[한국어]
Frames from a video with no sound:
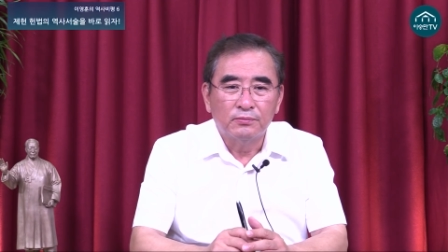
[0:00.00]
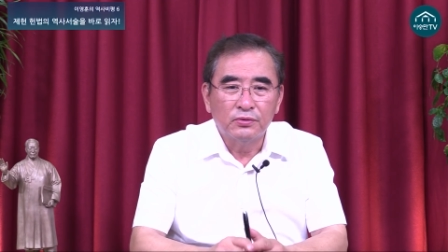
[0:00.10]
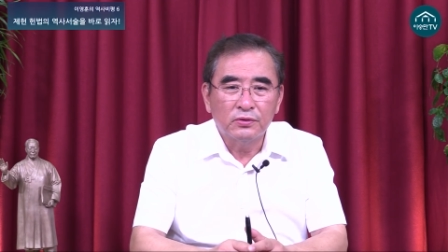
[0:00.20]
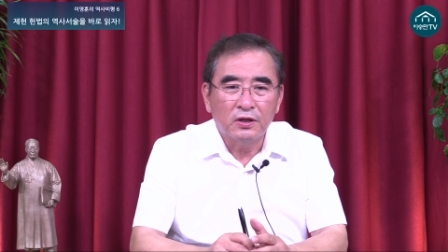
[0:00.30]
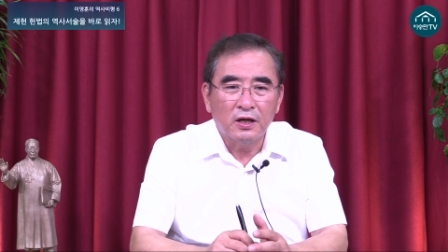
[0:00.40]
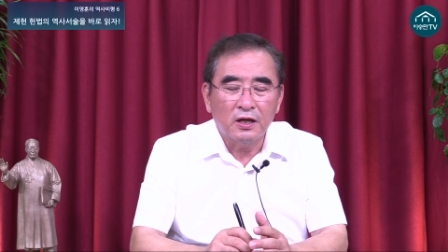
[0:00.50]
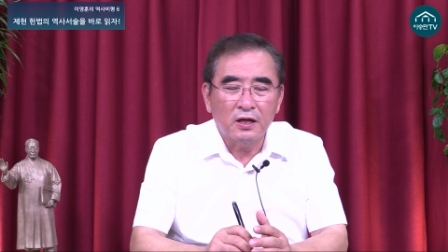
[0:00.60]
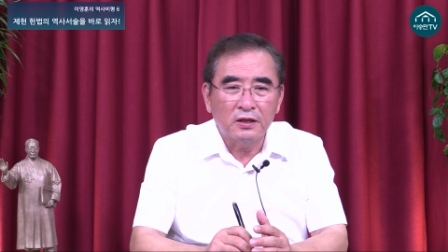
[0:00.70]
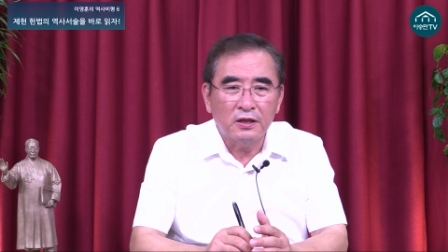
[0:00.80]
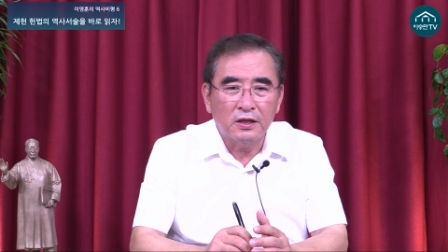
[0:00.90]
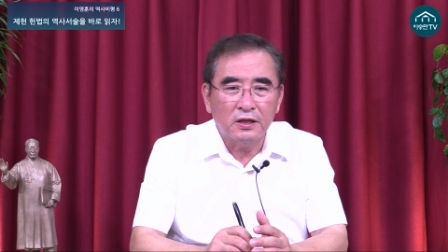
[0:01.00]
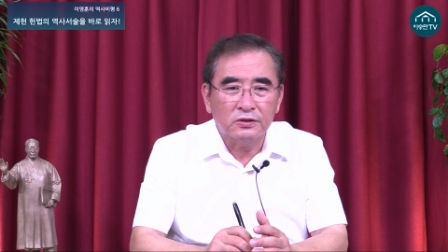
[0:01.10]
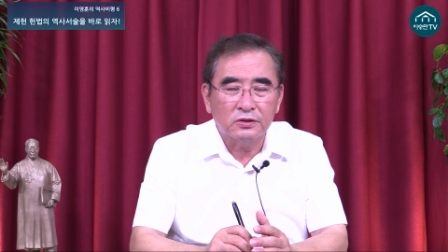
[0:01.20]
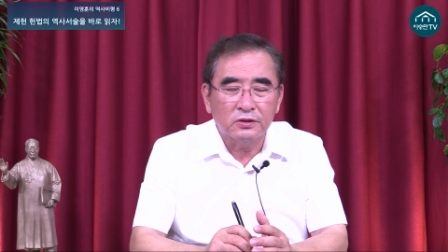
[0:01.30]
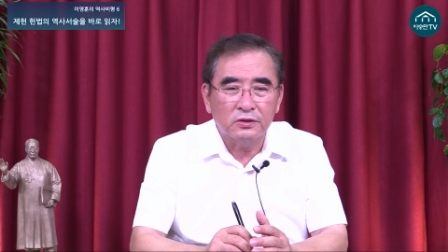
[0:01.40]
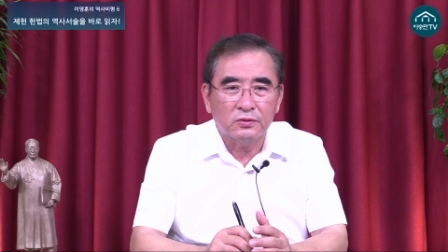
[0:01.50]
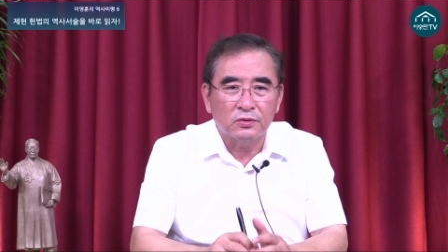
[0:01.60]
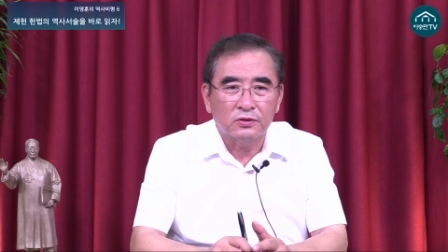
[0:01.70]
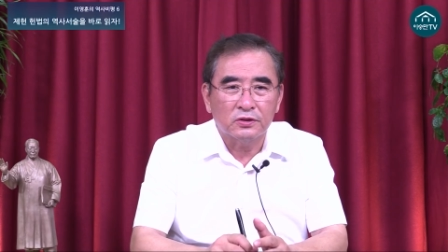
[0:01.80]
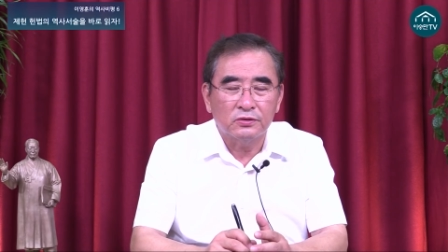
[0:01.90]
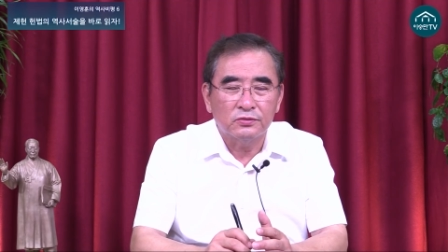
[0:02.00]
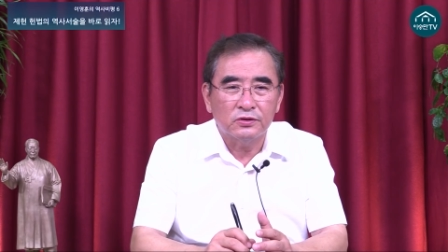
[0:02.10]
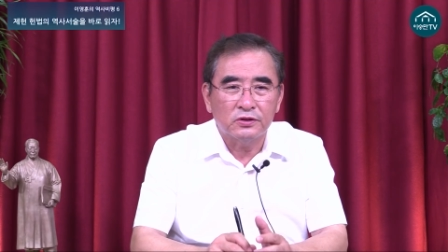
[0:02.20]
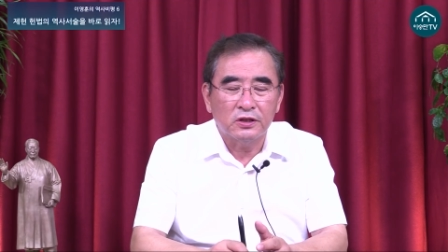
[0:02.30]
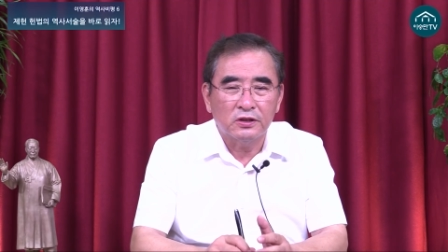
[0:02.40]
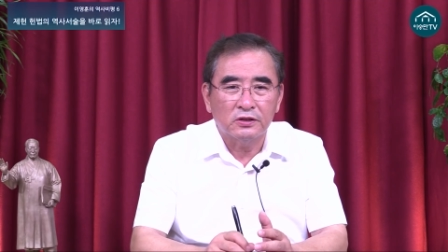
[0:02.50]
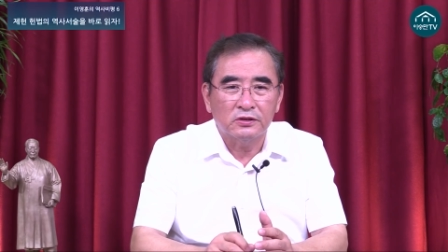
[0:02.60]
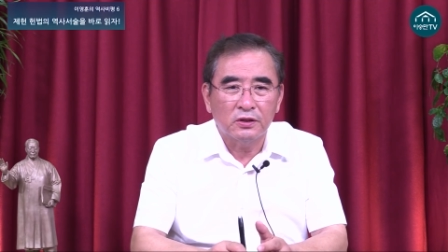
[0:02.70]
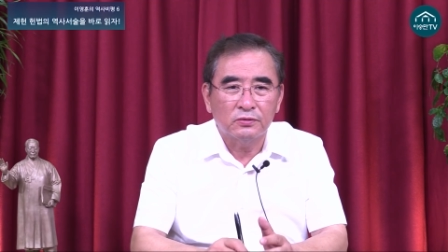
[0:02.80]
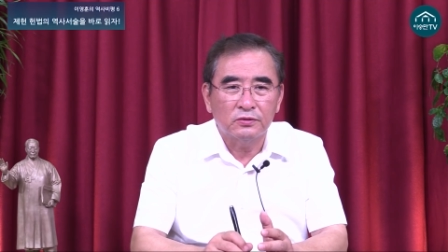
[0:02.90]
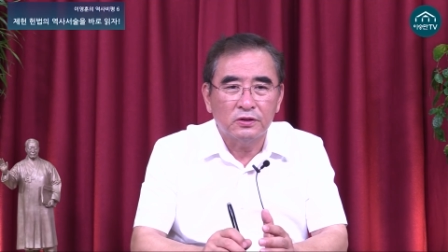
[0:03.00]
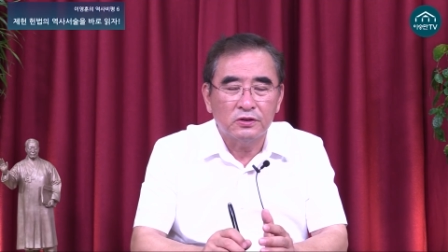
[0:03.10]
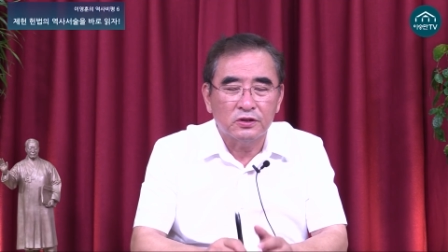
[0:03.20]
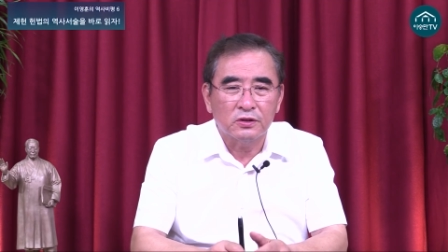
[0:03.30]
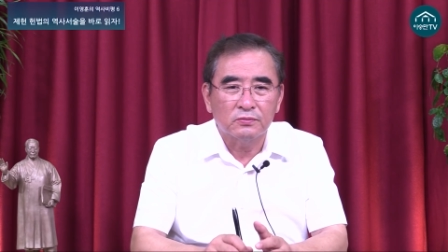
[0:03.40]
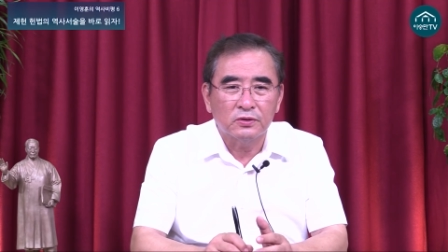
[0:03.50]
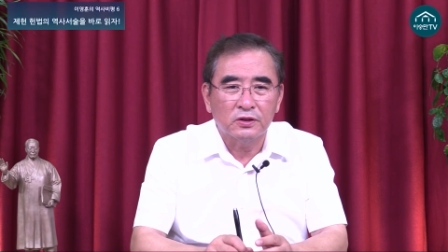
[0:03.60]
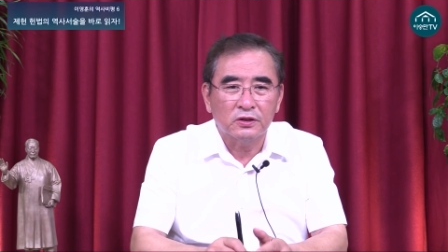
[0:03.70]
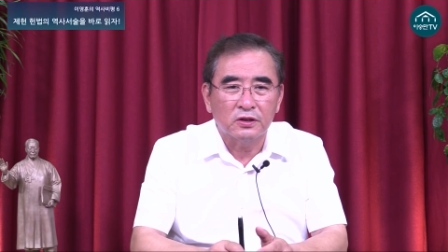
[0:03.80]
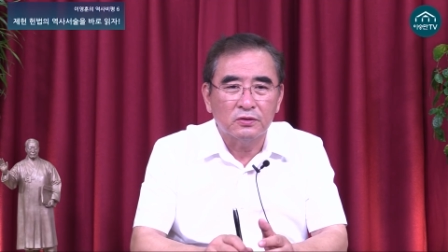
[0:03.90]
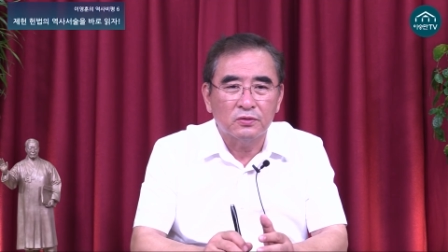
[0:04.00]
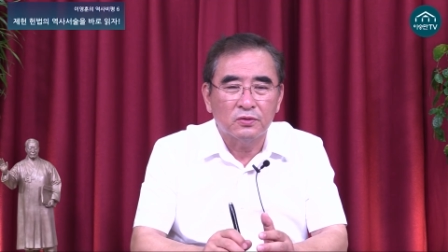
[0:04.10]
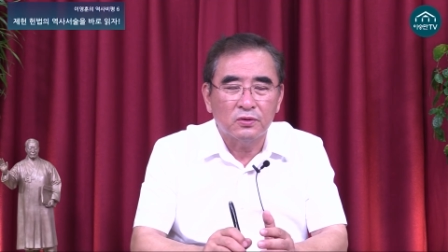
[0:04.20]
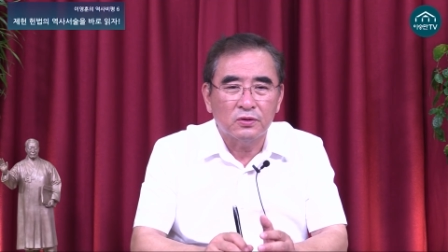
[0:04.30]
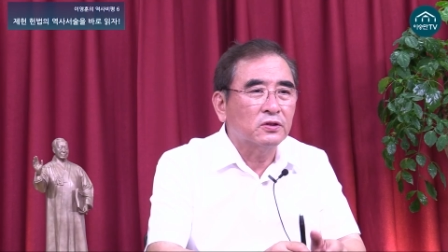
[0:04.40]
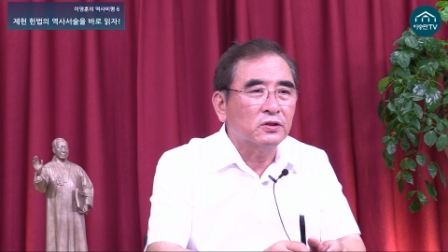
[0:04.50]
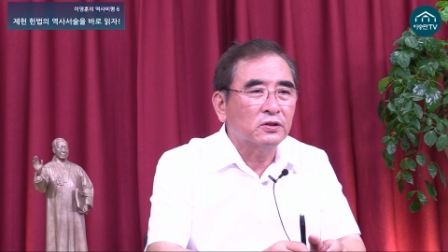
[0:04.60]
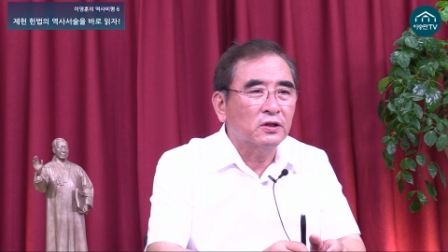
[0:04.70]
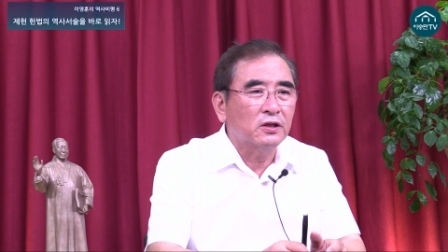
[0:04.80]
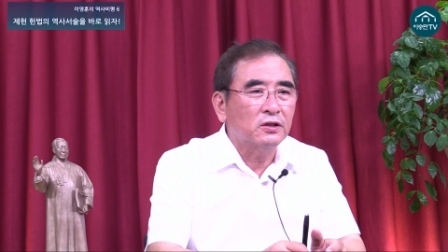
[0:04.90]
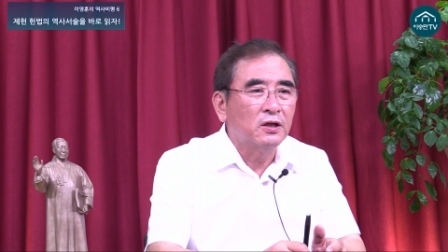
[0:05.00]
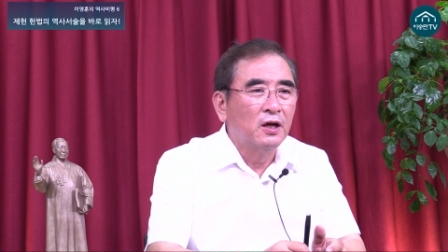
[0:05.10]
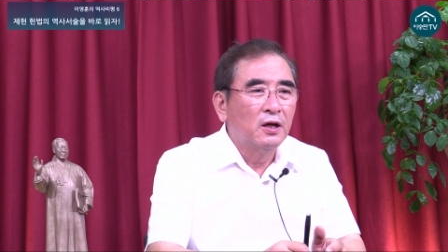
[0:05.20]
북한에서 공산주의 세력이 세우는 정부는 결코 그러한